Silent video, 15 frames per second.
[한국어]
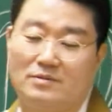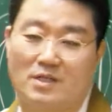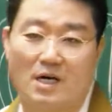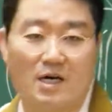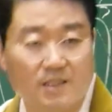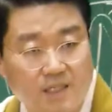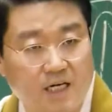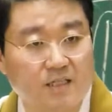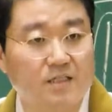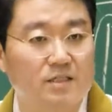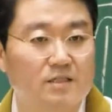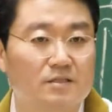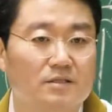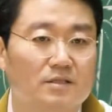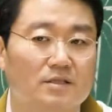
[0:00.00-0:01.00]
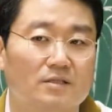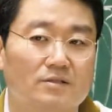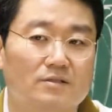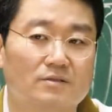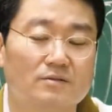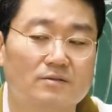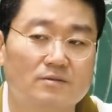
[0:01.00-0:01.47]
아까 자력이 있는 거예요.
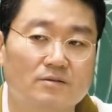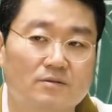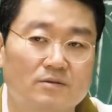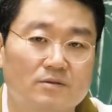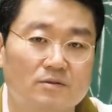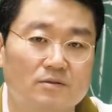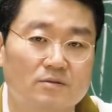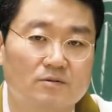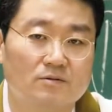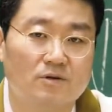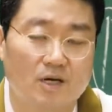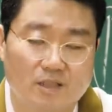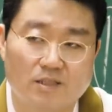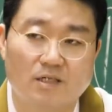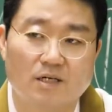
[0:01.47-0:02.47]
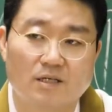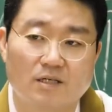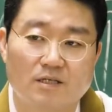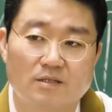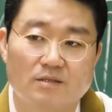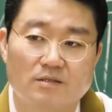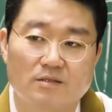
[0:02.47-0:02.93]
확실하게.
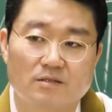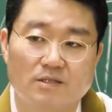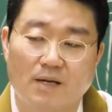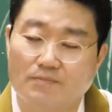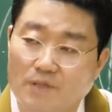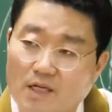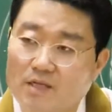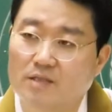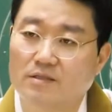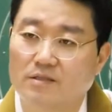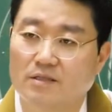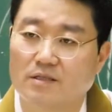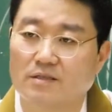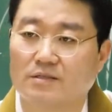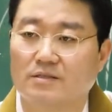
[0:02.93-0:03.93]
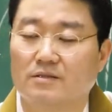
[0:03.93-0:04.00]
삼대력이 있는 거예요.